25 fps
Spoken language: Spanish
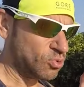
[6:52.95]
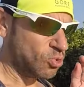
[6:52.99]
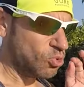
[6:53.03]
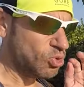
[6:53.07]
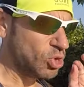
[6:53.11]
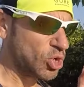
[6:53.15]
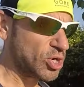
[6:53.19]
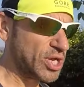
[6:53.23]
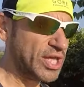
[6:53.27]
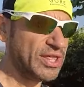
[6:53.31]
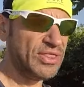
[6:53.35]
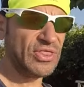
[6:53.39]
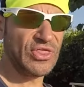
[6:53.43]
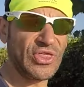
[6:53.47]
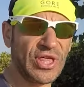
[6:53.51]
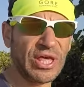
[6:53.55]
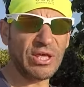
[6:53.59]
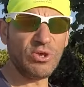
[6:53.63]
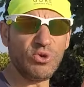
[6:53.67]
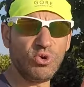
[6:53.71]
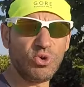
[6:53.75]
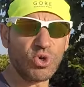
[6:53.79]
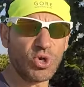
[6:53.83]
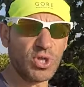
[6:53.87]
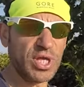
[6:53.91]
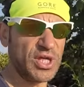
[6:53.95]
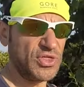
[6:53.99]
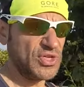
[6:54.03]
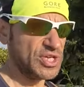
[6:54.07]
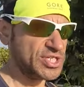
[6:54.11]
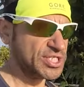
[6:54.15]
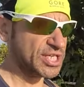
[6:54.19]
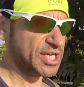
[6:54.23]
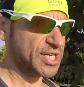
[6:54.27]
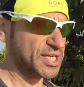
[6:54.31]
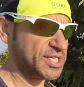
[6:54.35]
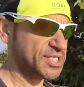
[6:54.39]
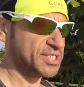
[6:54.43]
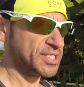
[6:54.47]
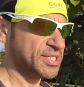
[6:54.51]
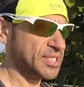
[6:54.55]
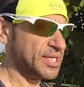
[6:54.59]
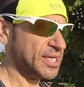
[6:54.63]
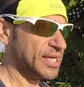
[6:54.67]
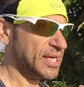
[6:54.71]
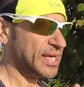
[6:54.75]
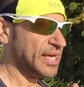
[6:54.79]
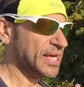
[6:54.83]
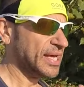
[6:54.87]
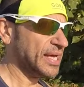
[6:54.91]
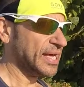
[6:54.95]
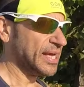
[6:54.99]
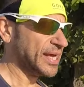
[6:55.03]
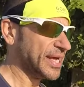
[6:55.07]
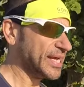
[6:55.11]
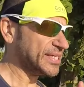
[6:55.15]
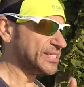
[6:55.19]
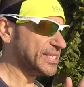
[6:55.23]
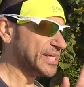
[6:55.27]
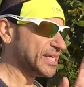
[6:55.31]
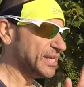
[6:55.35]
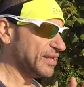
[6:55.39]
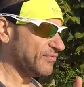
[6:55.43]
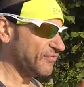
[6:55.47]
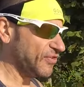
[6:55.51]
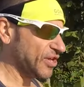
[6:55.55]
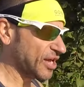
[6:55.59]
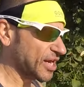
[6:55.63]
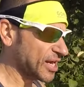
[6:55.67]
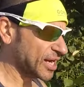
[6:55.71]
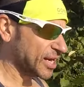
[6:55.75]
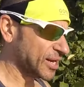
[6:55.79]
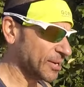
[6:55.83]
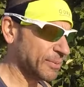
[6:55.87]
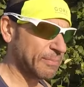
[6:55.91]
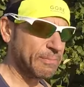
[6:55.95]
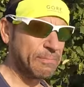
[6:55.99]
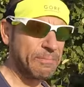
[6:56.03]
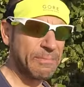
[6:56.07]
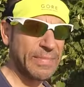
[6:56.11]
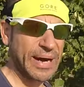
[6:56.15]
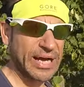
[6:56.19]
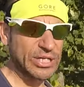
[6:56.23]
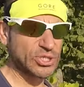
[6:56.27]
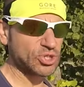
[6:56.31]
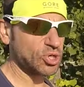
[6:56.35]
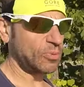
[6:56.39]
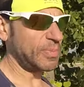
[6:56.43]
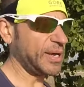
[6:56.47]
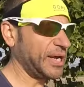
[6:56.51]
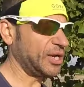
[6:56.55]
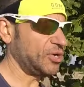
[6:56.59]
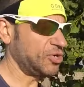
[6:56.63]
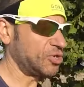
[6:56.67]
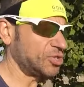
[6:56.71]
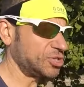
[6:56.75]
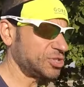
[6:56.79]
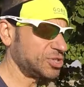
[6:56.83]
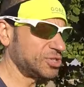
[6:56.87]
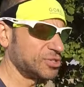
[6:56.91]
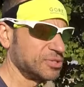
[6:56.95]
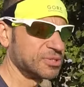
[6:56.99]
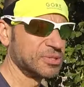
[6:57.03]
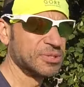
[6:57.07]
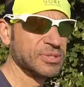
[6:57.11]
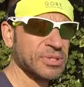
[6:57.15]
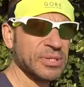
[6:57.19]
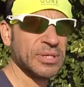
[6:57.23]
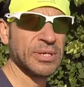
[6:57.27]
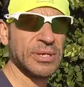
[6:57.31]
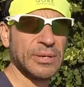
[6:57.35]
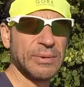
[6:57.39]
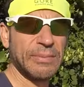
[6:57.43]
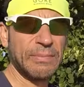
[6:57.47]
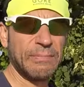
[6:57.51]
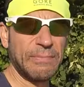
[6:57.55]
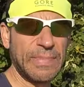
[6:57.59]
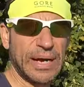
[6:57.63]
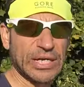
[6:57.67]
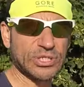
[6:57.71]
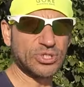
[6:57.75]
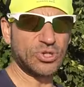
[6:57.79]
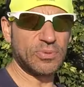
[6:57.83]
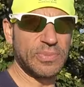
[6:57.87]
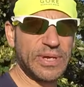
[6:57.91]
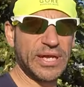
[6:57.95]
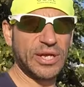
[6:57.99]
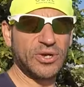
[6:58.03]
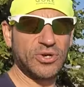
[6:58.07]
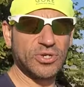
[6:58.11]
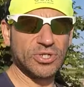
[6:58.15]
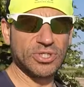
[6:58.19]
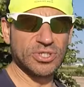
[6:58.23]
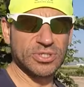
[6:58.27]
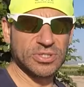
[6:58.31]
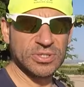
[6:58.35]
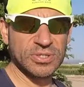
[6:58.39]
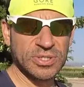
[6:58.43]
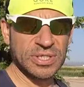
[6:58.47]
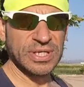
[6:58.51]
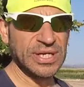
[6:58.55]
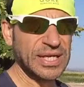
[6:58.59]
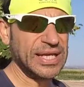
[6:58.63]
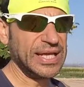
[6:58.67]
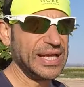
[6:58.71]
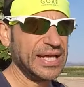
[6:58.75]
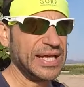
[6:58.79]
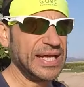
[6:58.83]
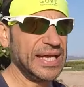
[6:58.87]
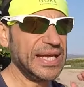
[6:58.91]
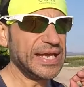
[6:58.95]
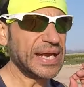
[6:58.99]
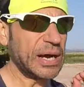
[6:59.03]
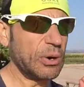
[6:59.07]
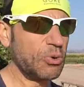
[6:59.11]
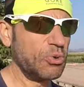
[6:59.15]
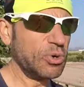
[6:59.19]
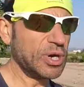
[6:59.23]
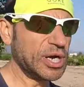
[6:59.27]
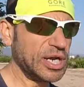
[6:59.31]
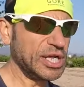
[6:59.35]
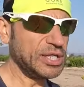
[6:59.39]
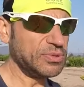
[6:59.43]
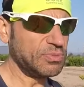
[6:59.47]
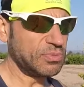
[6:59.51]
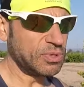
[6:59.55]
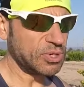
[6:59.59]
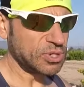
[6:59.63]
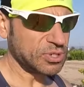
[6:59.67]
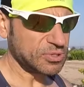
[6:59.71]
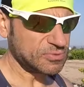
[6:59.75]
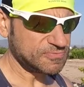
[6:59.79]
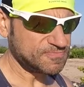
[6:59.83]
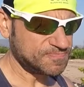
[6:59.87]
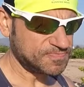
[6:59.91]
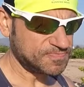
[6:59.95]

1.15 y 1.16, que significa más o menos, más o menos, ir a un ritmo